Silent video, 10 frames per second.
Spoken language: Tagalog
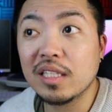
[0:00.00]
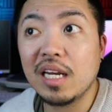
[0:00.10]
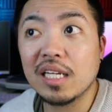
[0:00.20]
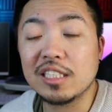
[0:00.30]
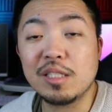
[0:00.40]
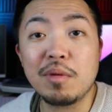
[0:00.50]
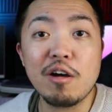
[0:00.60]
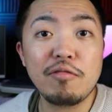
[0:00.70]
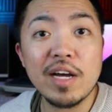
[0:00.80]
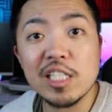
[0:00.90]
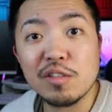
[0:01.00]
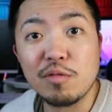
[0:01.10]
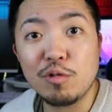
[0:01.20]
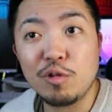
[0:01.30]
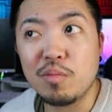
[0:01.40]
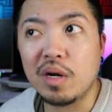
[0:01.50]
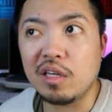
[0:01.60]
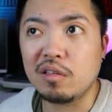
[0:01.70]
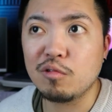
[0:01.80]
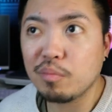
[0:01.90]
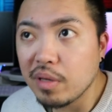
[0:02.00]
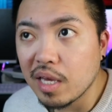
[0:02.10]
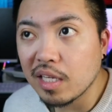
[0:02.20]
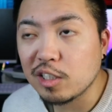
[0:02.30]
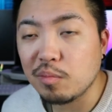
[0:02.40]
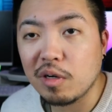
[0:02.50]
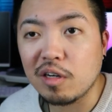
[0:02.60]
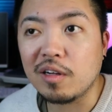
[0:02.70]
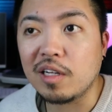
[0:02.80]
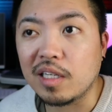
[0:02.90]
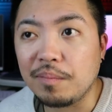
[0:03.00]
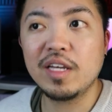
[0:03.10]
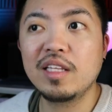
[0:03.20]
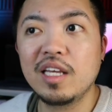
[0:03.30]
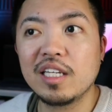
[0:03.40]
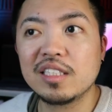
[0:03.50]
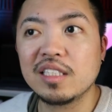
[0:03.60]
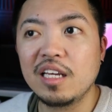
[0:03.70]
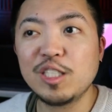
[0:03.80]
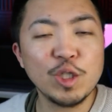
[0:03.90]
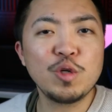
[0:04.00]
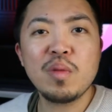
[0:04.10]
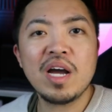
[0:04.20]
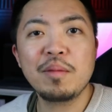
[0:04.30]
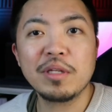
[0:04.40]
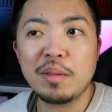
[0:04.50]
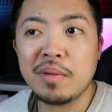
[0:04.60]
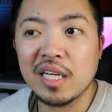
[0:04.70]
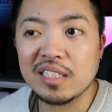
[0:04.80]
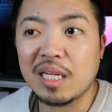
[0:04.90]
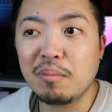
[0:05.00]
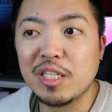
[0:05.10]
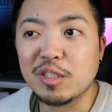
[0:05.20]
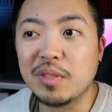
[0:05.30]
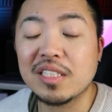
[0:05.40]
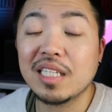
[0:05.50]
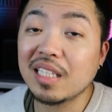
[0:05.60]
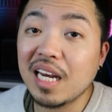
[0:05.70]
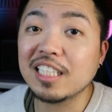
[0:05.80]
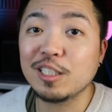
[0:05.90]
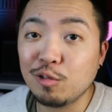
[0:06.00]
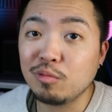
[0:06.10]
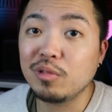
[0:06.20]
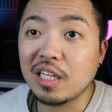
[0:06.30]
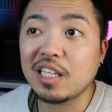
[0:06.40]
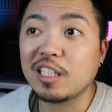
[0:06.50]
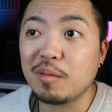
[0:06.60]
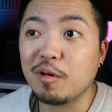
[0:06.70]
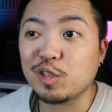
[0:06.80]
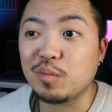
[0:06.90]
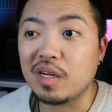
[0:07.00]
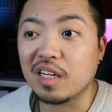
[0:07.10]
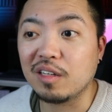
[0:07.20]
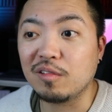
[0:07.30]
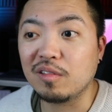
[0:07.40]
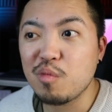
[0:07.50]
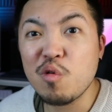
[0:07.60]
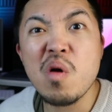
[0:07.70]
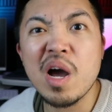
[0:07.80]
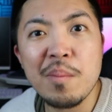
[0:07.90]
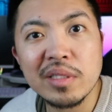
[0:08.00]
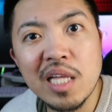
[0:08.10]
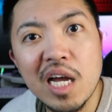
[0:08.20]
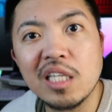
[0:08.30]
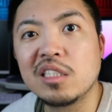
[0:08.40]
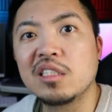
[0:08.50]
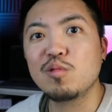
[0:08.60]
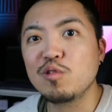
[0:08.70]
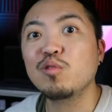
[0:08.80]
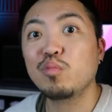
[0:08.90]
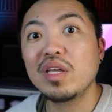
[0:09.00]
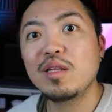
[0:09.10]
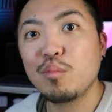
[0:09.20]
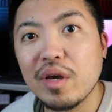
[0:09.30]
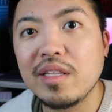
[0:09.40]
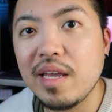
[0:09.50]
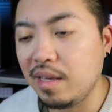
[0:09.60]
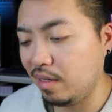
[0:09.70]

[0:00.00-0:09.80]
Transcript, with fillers: kadalasan sa mga fast food, yung mga UPS, yung mga FedEx. In short, yung mga iba't ibang establishments. Kadalasan nung nagtatrabaho sa mga ganun. Puro mga kabataan. So yun, pwedeng pwede.